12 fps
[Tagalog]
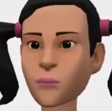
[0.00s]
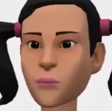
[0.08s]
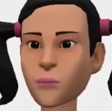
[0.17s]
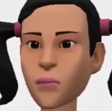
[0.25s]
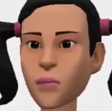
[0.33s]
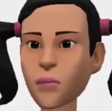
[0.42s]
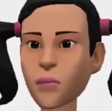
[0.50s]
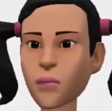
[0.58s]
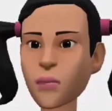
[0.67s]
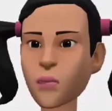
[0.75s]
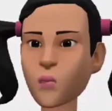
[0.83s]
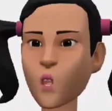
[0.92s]

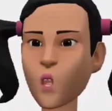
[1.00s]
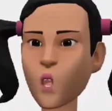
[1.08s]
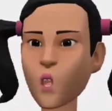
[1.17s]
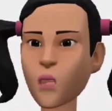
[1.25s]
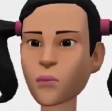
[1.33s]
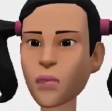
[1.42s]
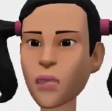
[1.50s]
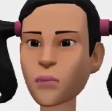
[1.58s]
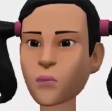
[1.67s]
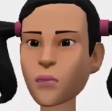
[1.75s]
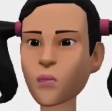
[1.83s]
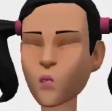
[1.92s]
Mauhulog na sa
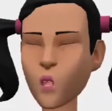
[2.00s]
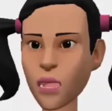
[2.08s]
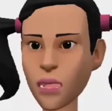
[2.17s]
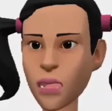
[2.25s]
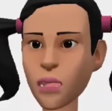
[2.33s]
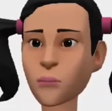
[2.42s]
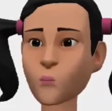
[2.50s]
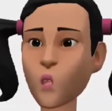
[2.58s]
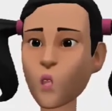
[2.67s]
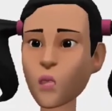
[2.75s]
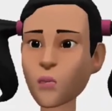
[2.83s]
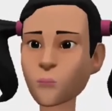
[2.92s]
isang birthday
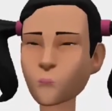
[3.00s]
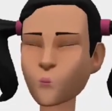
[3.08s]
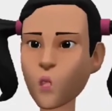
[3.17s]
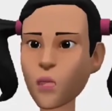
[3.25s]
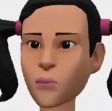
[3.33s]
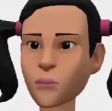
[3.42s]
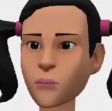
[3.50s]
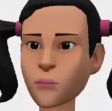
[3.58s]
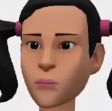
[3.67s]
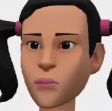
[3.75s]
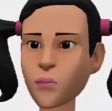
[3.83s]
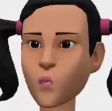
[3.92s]
party,
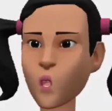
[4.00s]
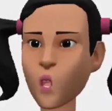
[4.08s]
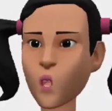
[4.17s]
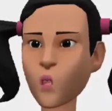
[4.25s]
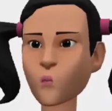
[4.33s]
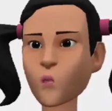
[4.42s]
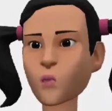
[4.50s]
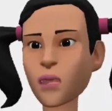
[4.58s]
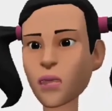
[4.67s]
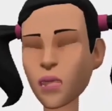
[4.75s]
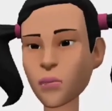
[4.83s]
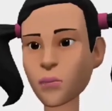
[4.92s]
ngunit
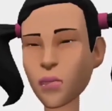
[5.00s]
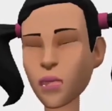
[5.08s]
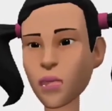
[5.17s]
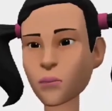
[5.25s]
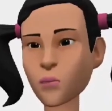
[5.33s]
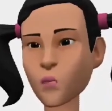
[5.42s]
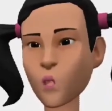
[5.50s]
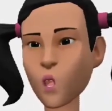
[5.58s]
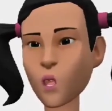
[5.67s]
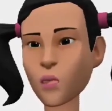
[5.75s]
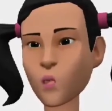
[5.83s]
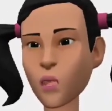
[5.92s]
maagap na
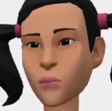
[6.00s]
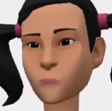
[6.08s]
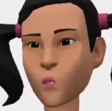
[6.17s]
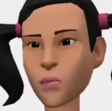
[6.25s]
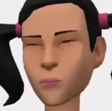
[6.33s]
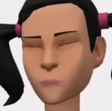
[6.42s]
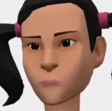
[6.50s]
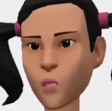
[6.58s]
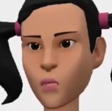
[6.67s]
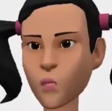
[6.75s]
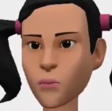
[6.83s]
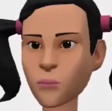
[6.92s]
nakagawa ng
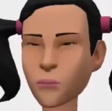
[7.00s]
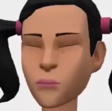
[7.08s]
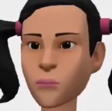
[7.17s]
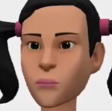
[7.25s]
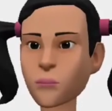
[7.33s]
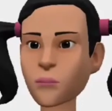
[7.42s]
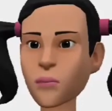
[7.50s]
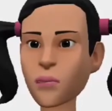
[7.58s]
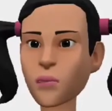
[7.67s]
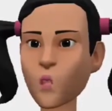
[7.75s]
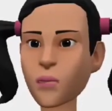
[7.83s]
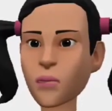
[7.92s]
paraan.
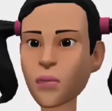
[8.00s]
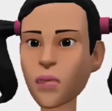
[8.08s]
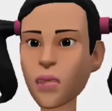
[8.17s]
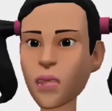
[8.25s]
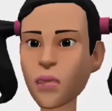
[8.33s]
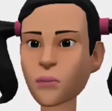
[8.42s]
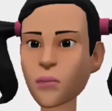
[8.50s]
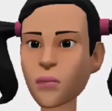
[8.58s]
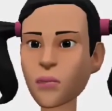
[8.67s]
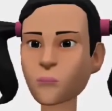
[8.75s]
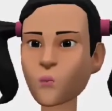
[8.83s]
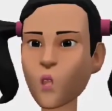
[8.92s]
Ligtas itong
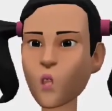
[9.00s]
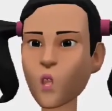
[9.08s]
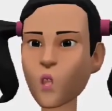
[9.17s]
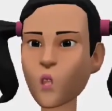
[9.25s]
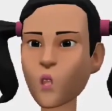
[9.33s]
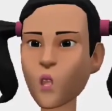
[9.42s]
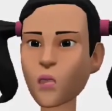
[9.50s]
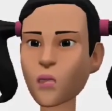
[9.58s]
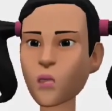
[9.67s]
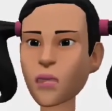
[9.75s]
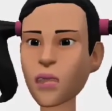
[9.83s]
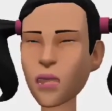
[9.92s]
nakababa gamit ang
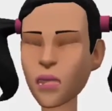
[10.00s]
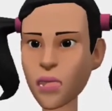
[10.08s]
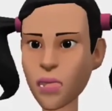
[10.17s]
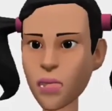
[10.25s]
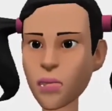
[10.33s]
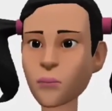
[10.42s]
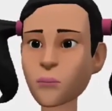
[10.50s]
lubid.